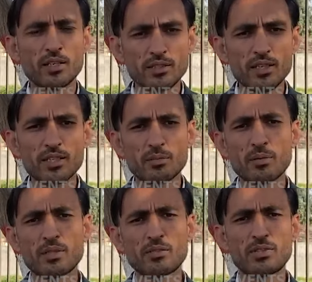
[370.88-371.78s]
ये तमाम
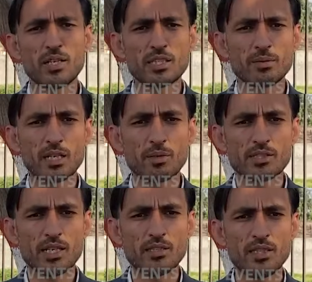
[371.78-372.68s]
तफसीत हमारे पास
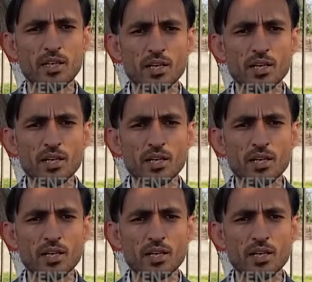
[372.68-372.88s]
आई थी